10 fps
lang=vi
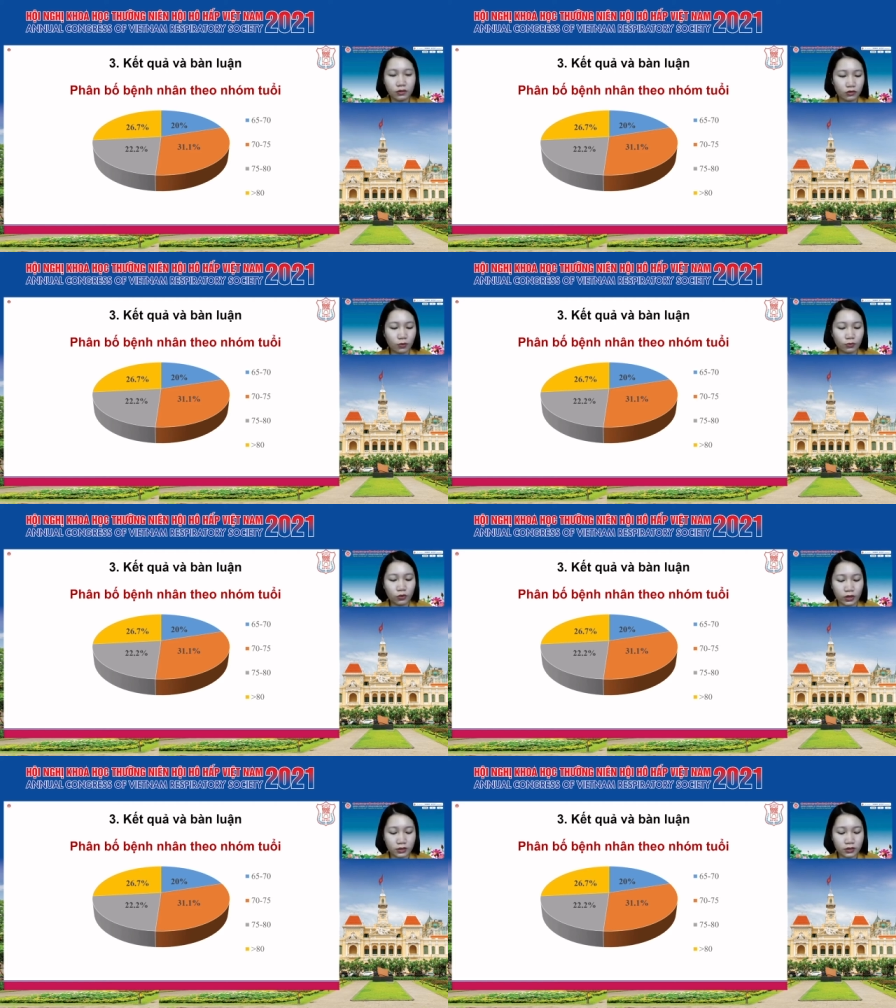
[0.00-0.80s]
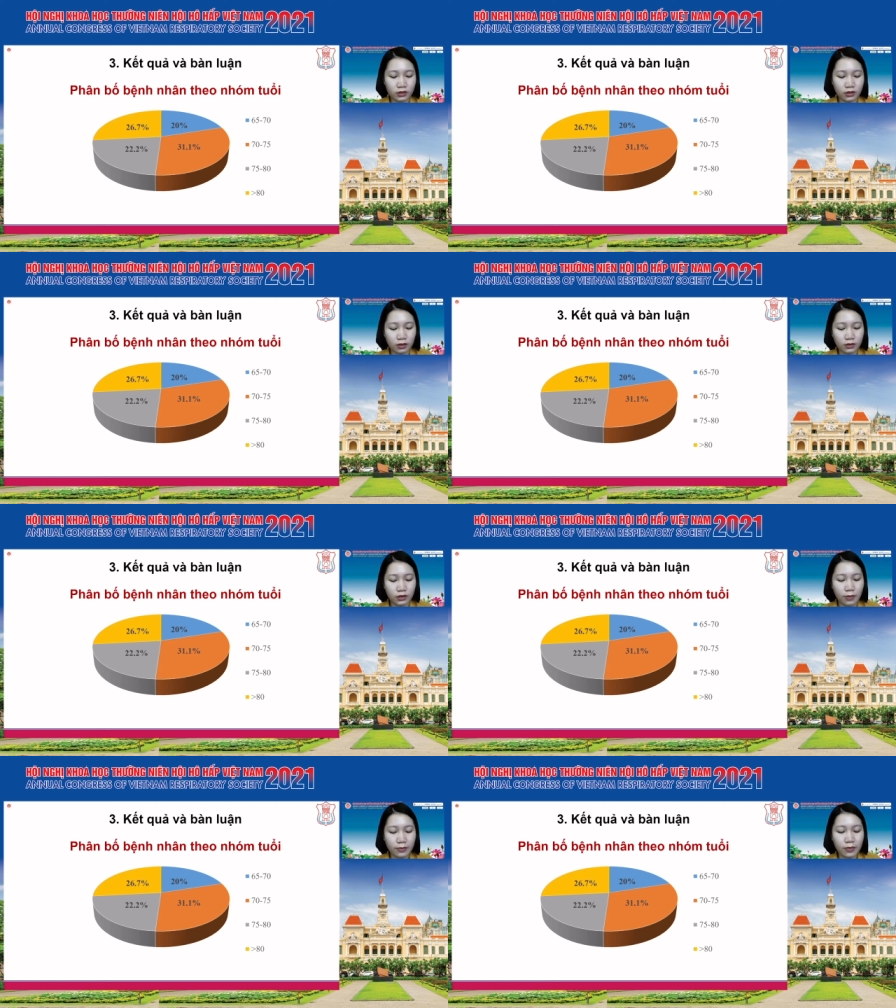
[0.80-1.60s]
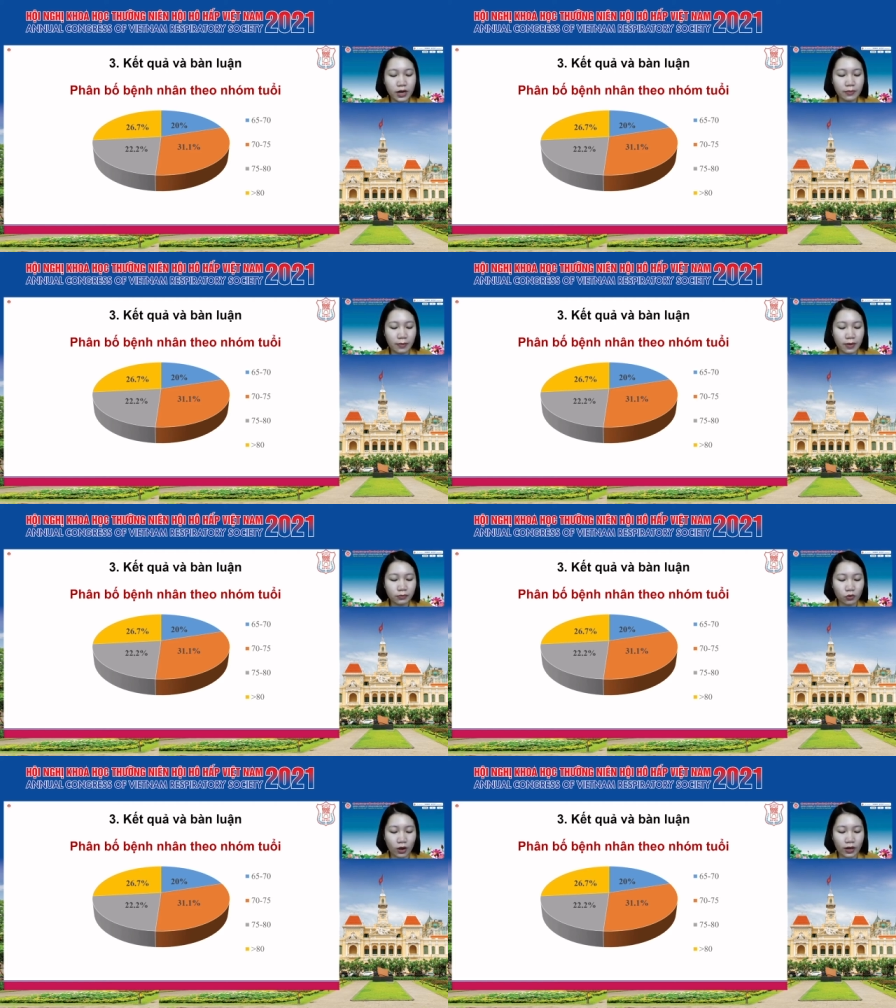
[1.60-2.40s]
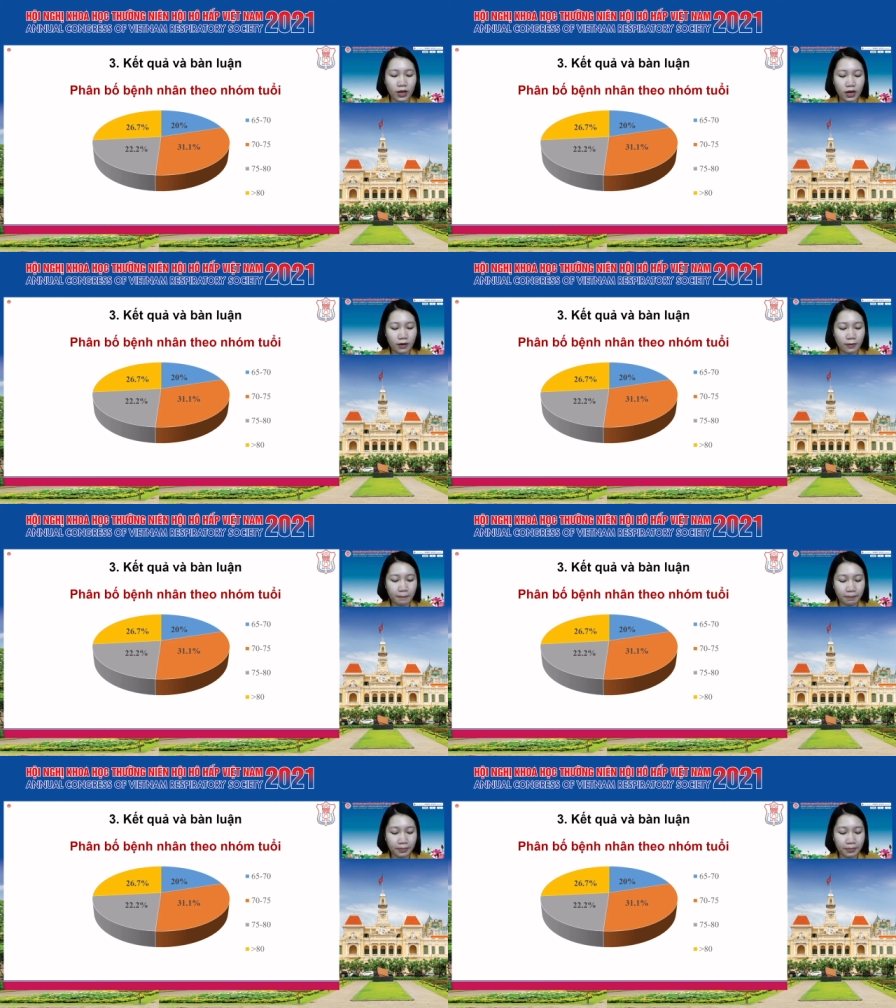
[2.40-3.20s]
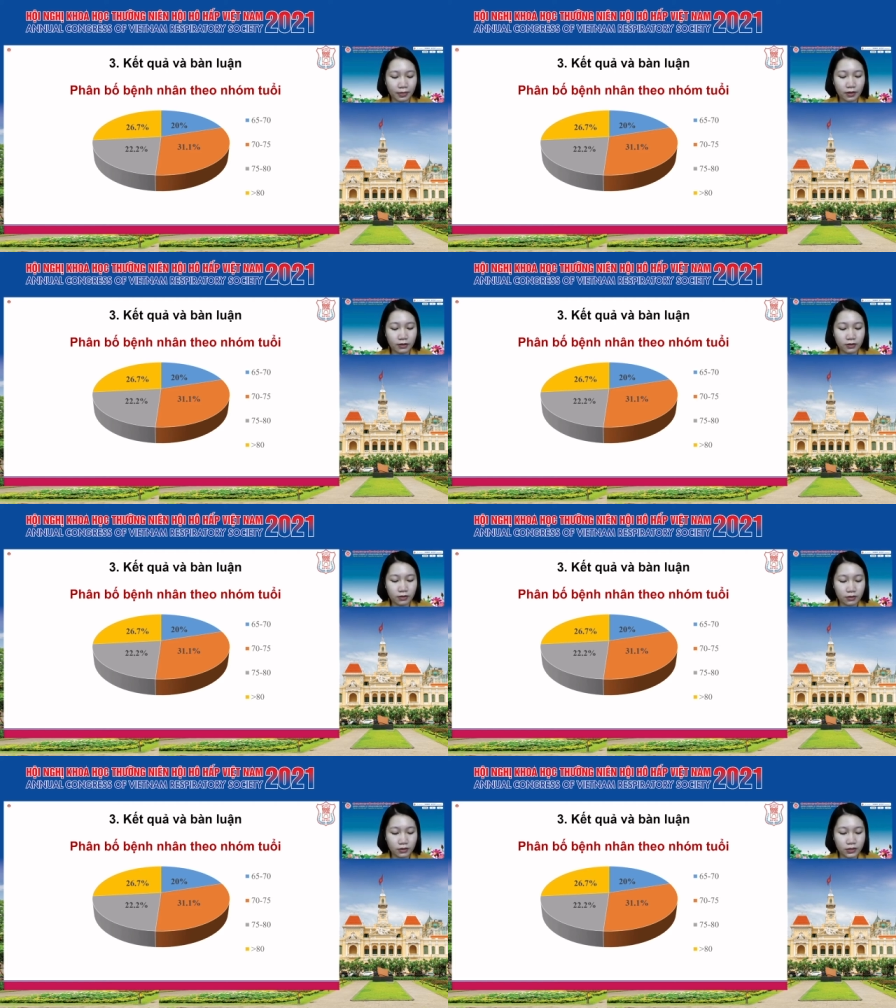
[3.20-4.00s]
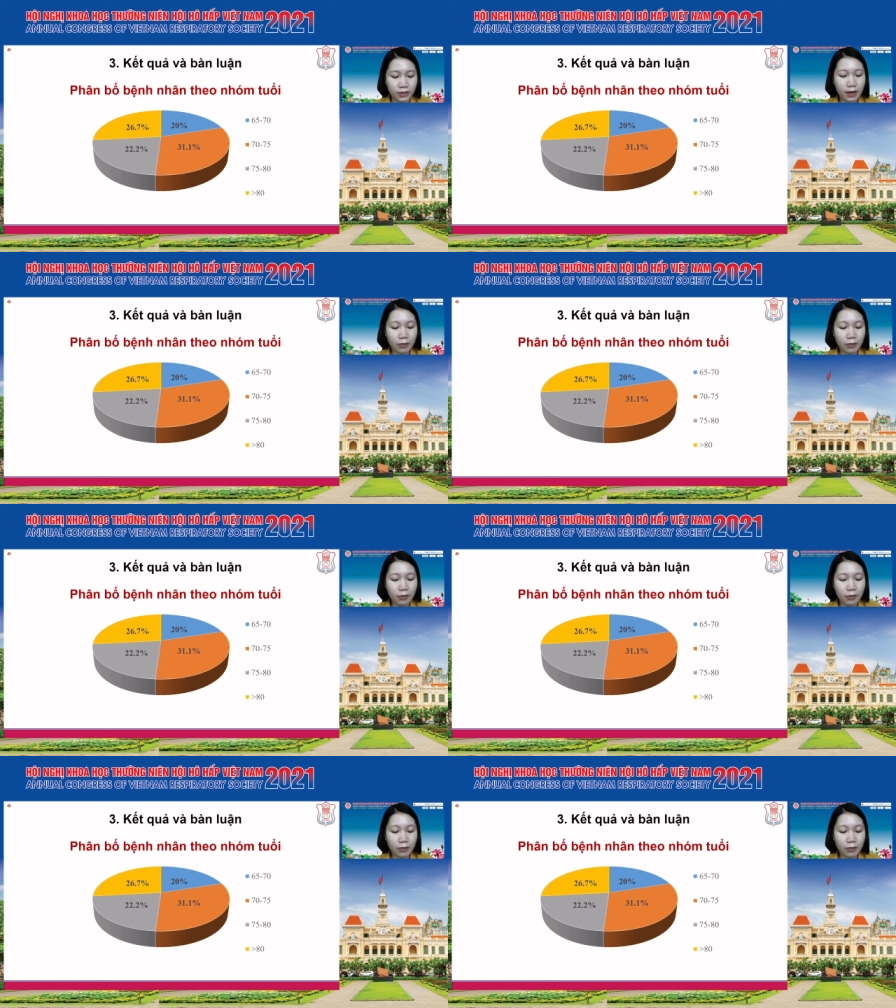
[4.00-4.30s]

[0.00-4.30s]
nhóm tuổi à, từ 70 đến 75 tuổi ừ, chiếm